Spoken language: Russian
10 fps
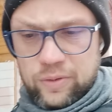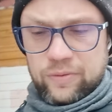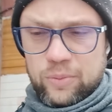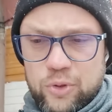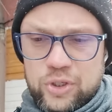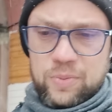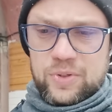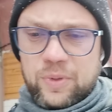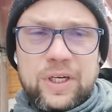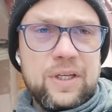Вы можете
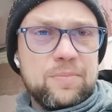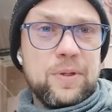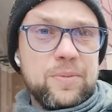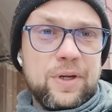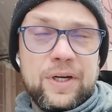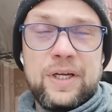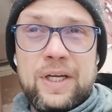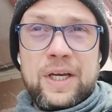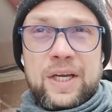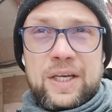посмотреть примеры
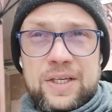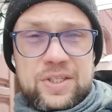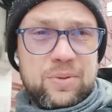из